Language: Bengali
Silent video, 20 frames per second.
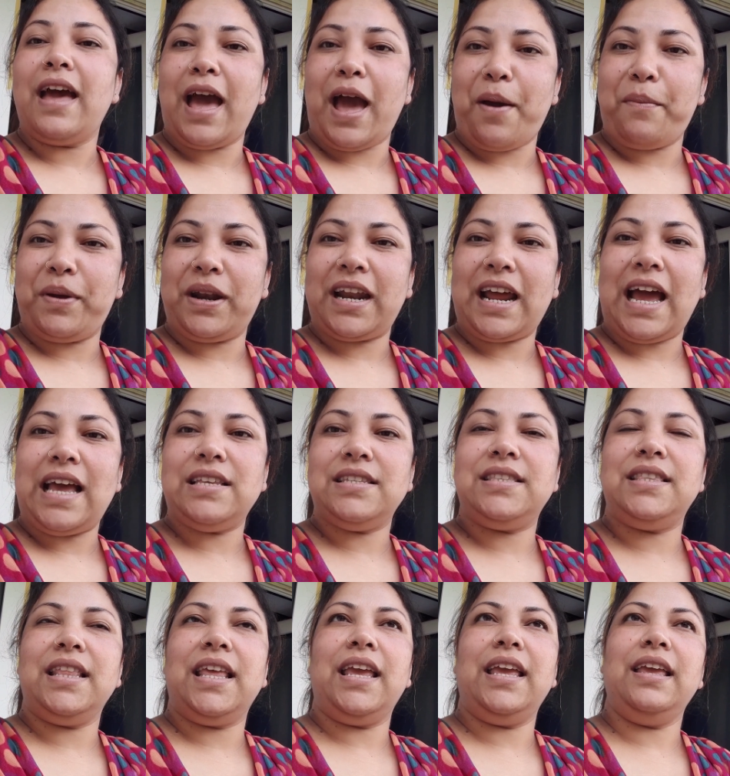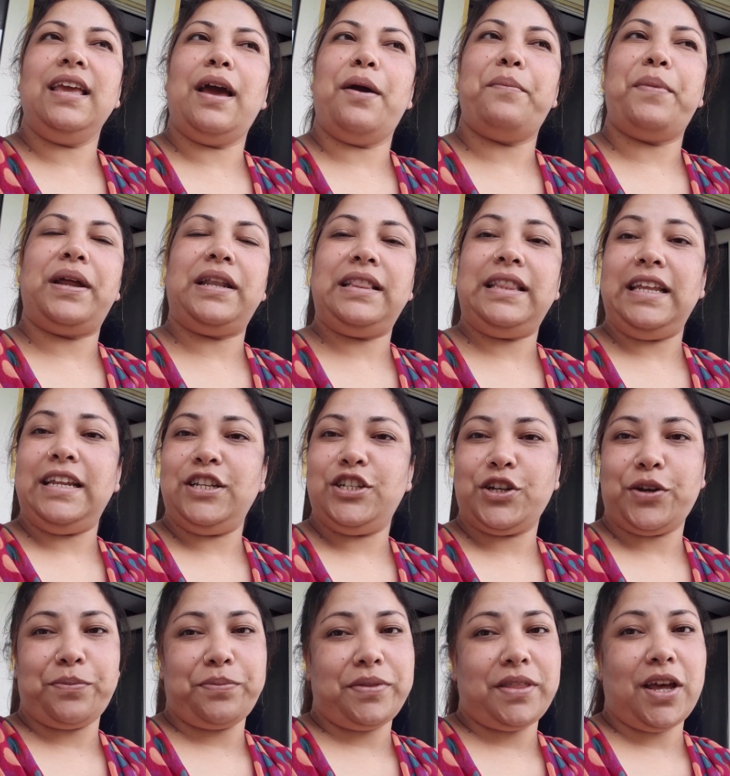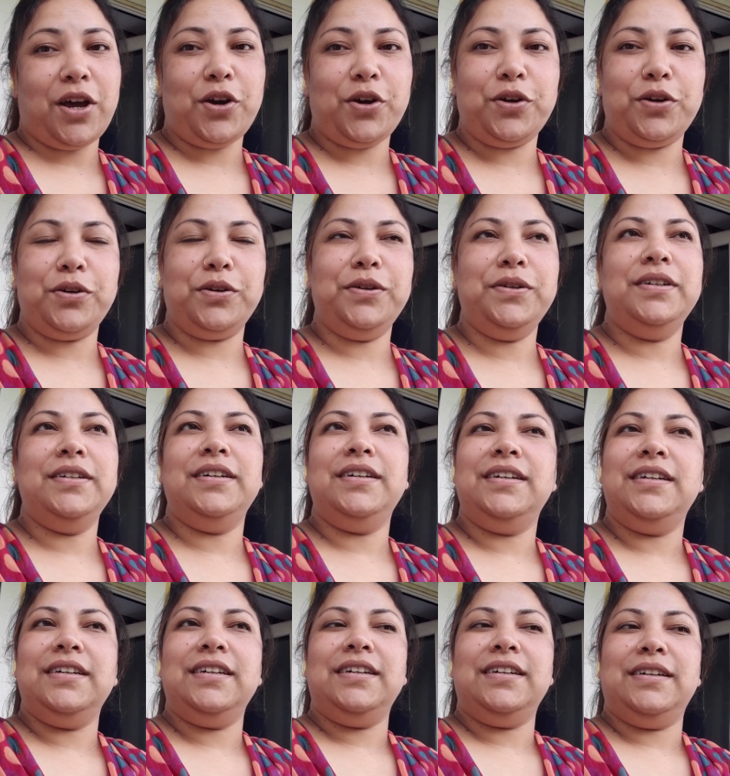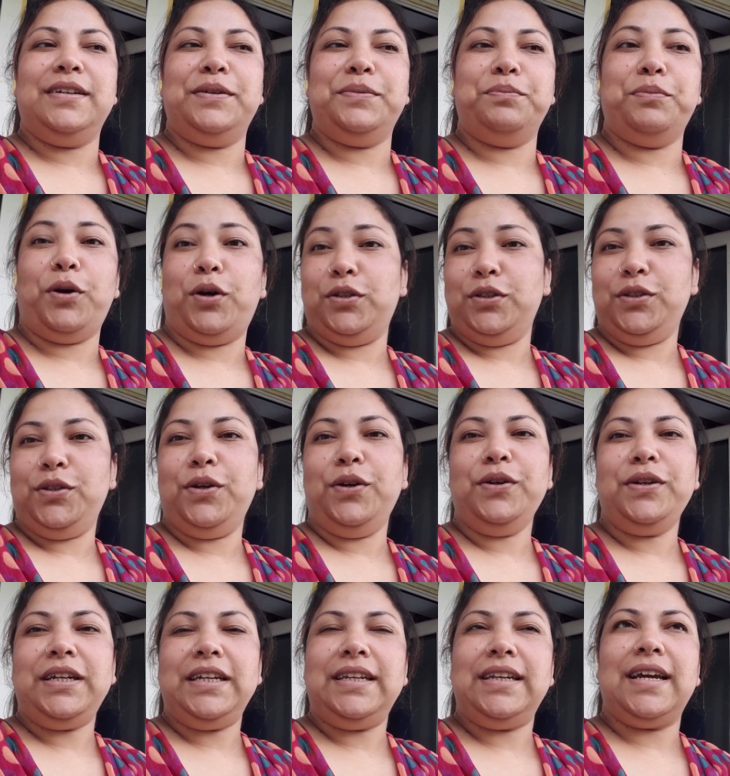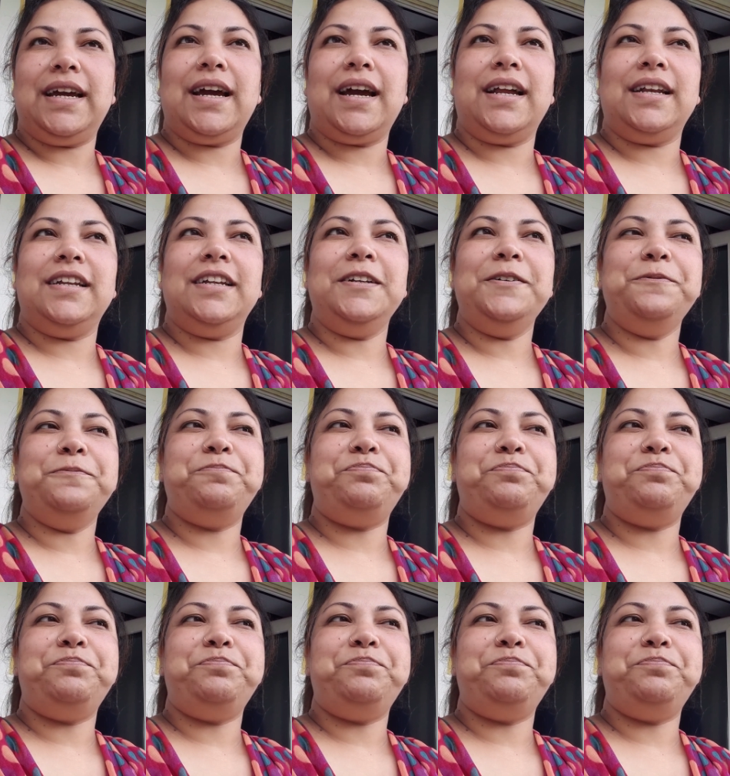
আমার কাজ নেই আমার তিন সপ্তাহ বন্ধ কিন্ডার গার্ডেন